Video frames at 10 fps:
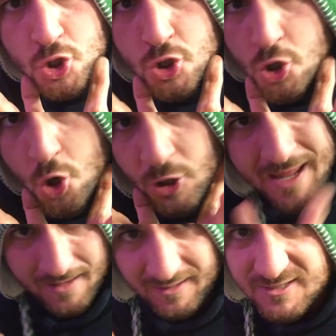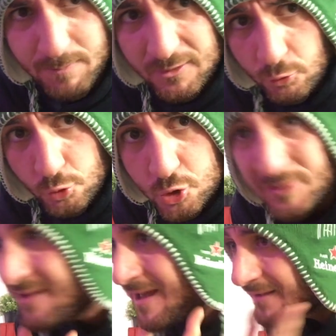non è rispettoso
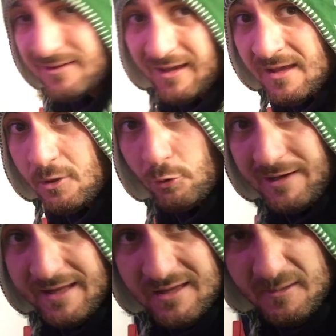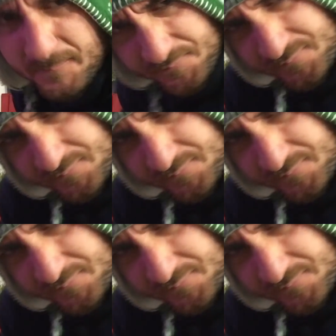degli altri colleghi